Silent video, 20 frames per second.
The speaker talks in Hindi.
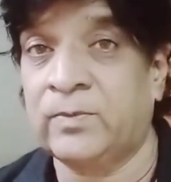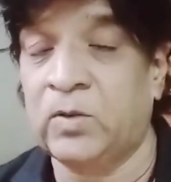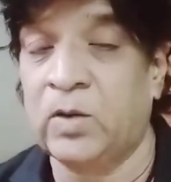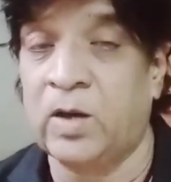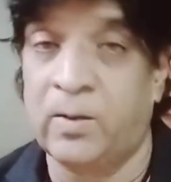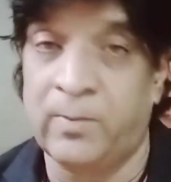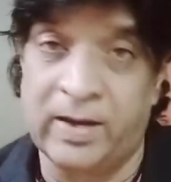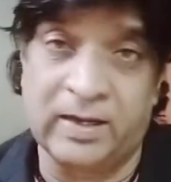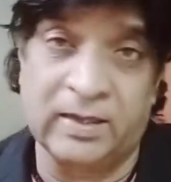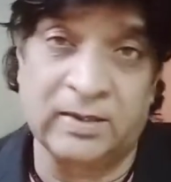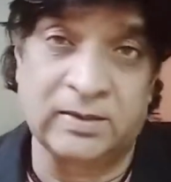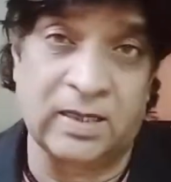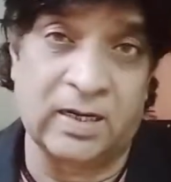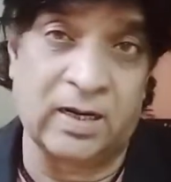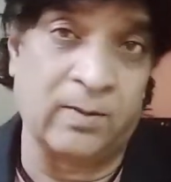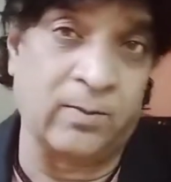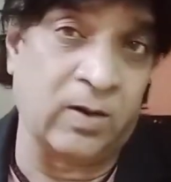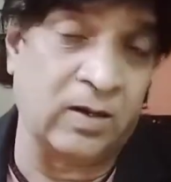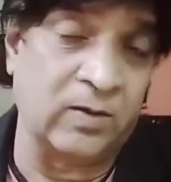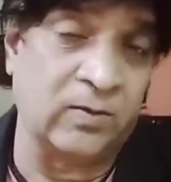तो हमारे
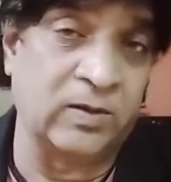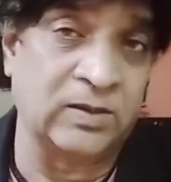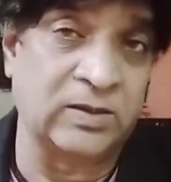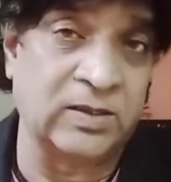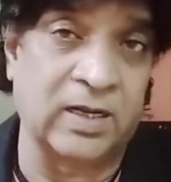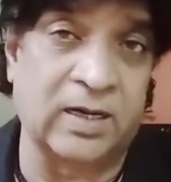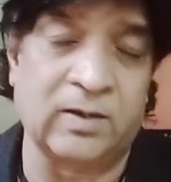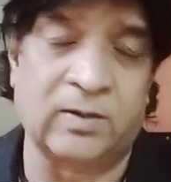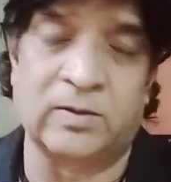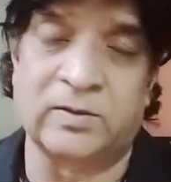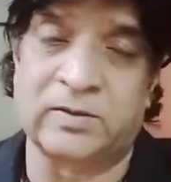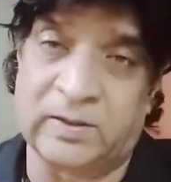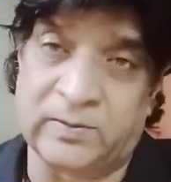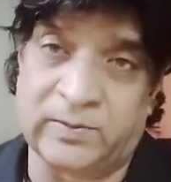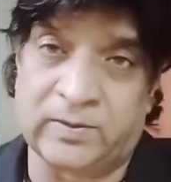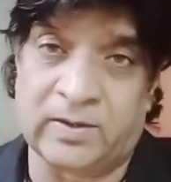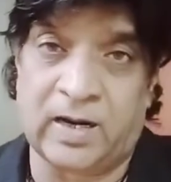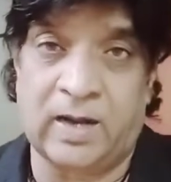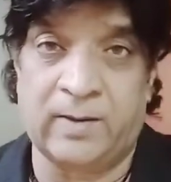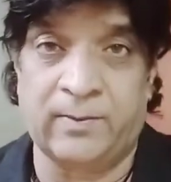चैनल बॉलीवुड चैनल को
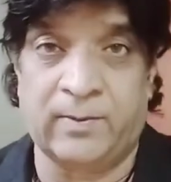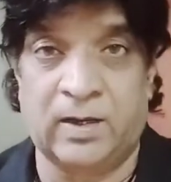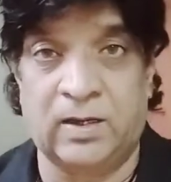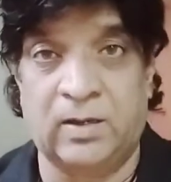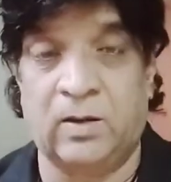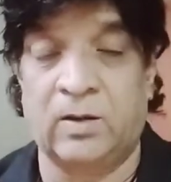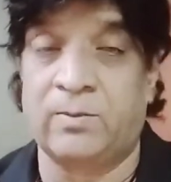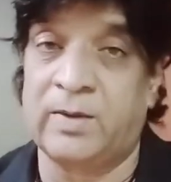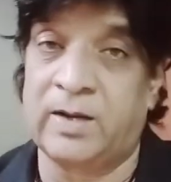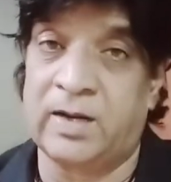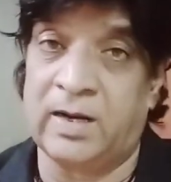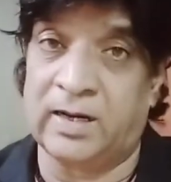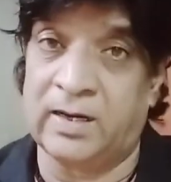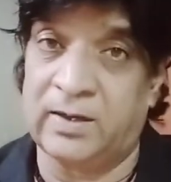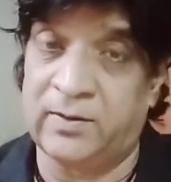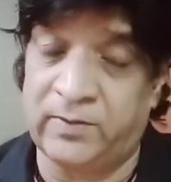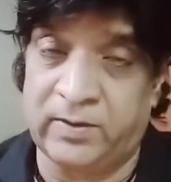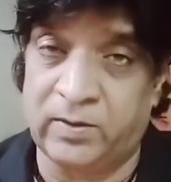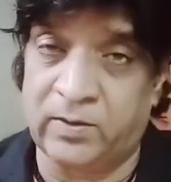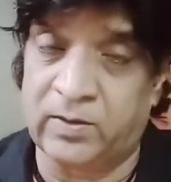सब्सक्राइब करिए और मेरे
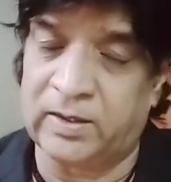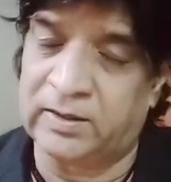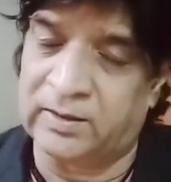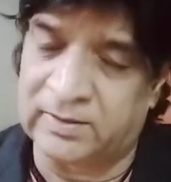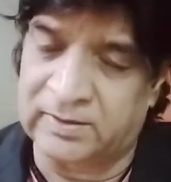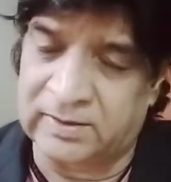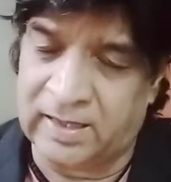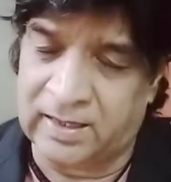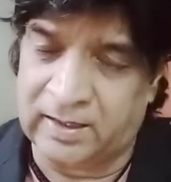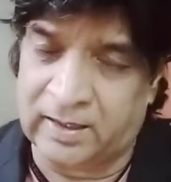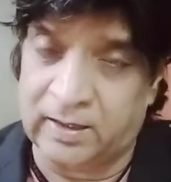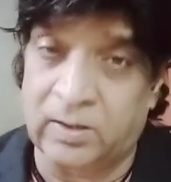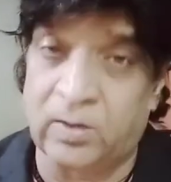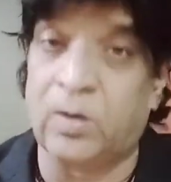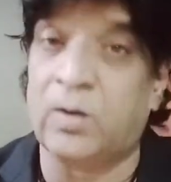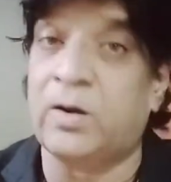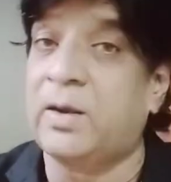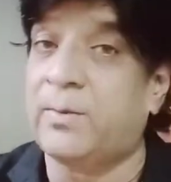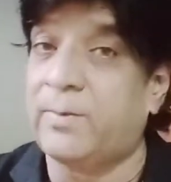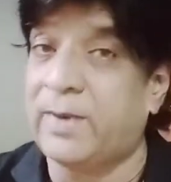अगली वीडियो का इंतज़ार करिए
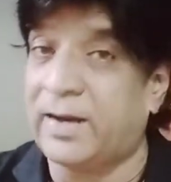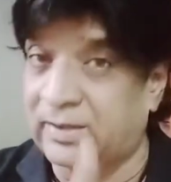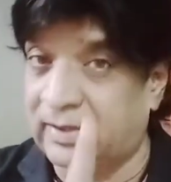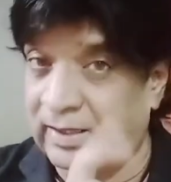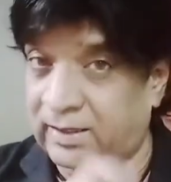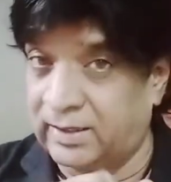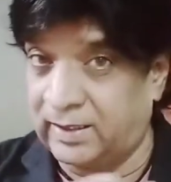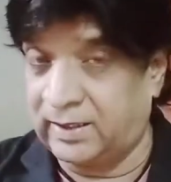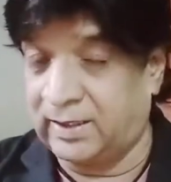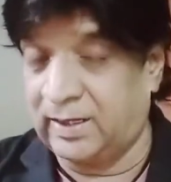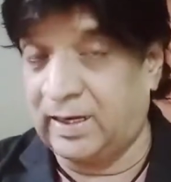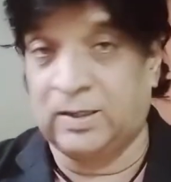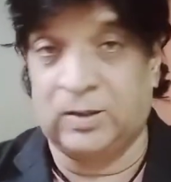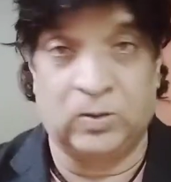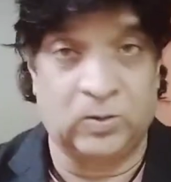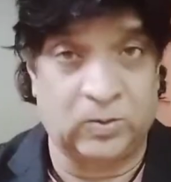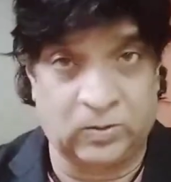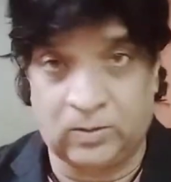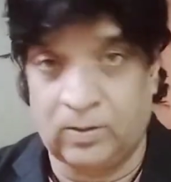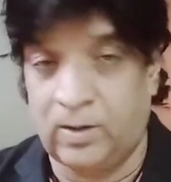और एक बात याद रखिएगा
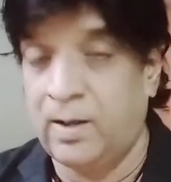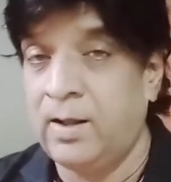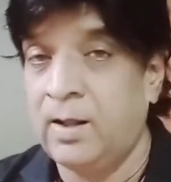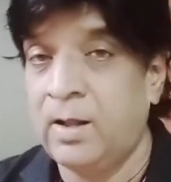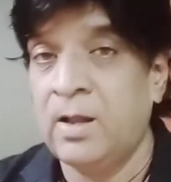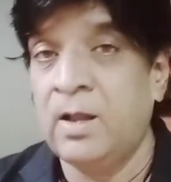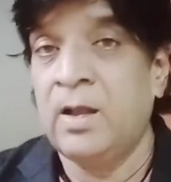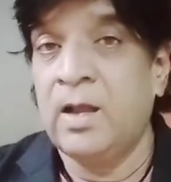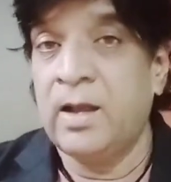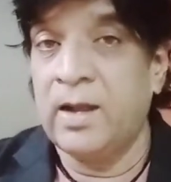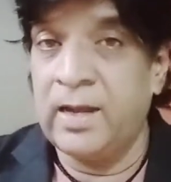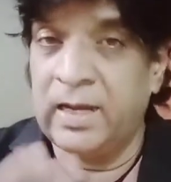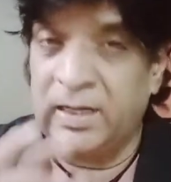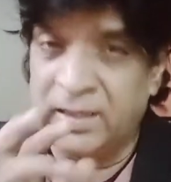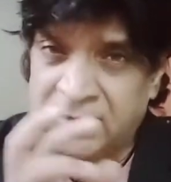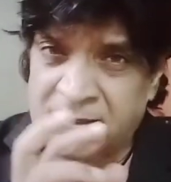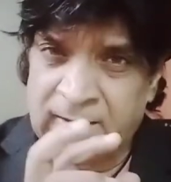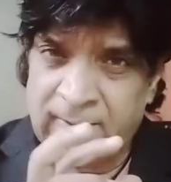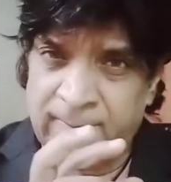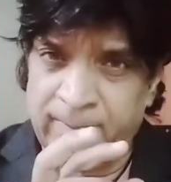दोस्तों
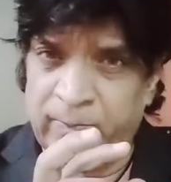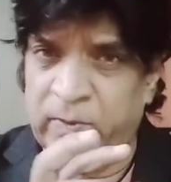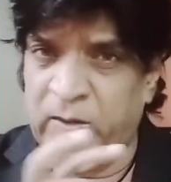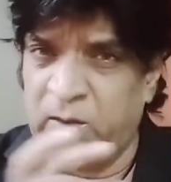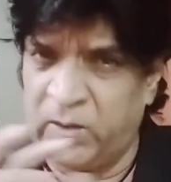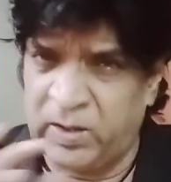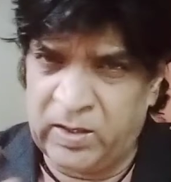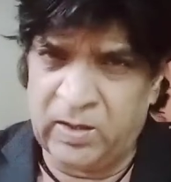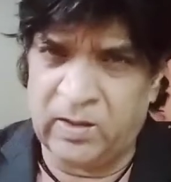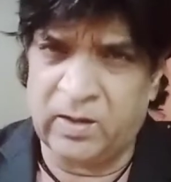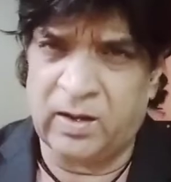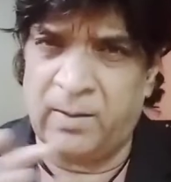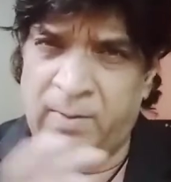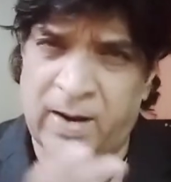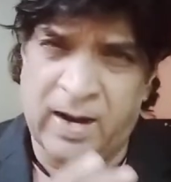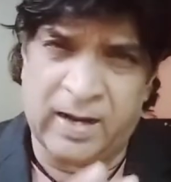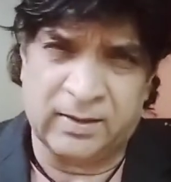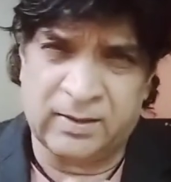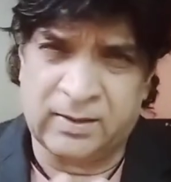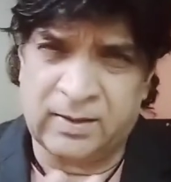इस वीडियो के
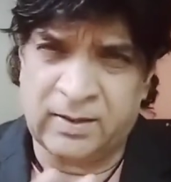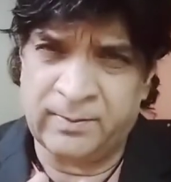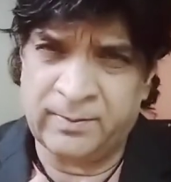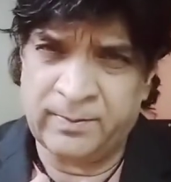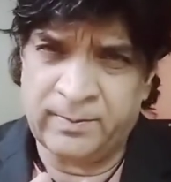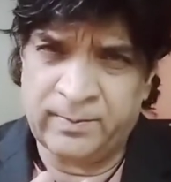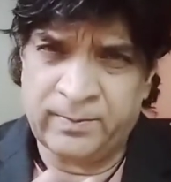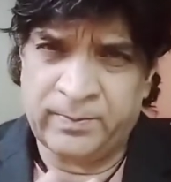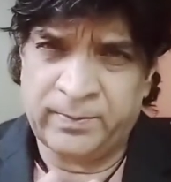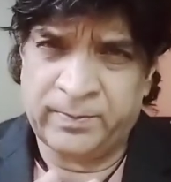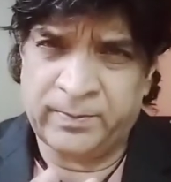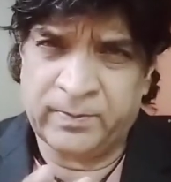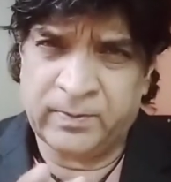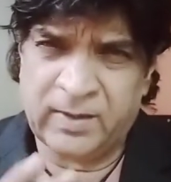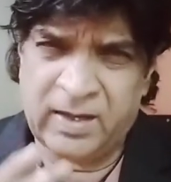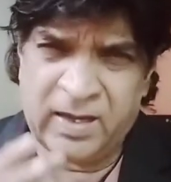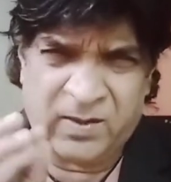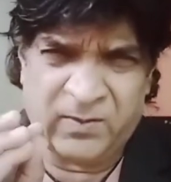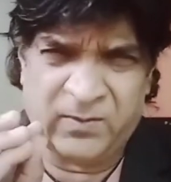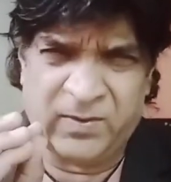
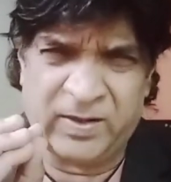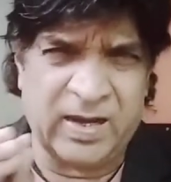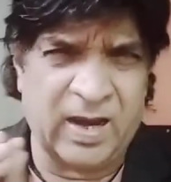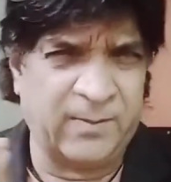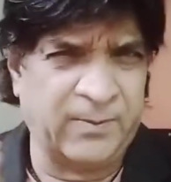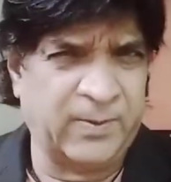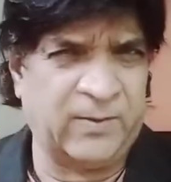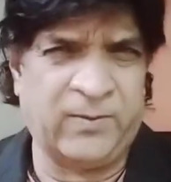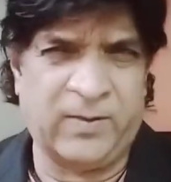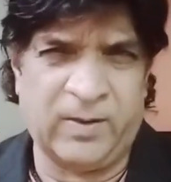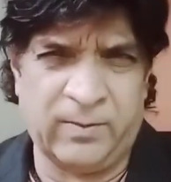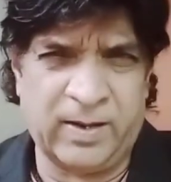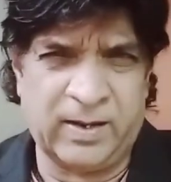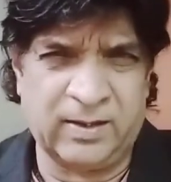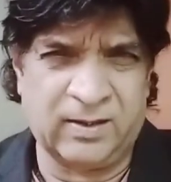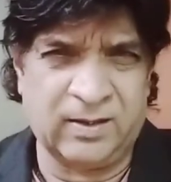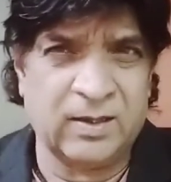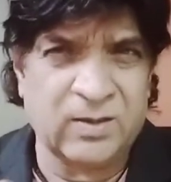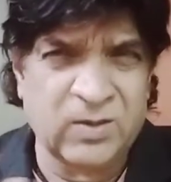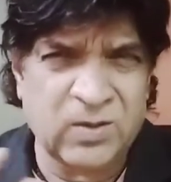बाद एक विज्ञापन फिल्म
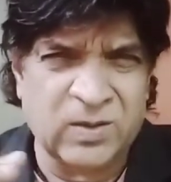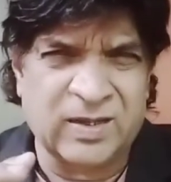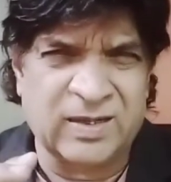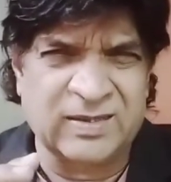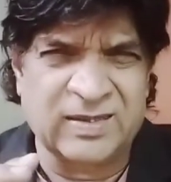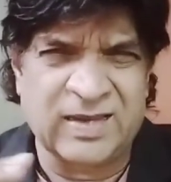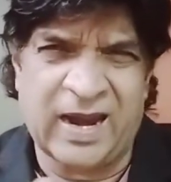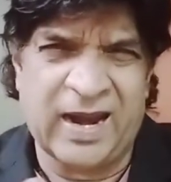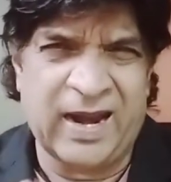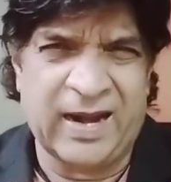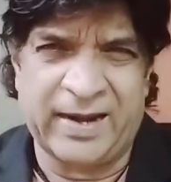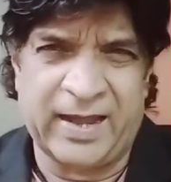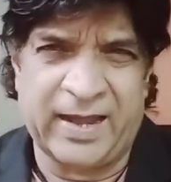आएगी छोटा सा ऐड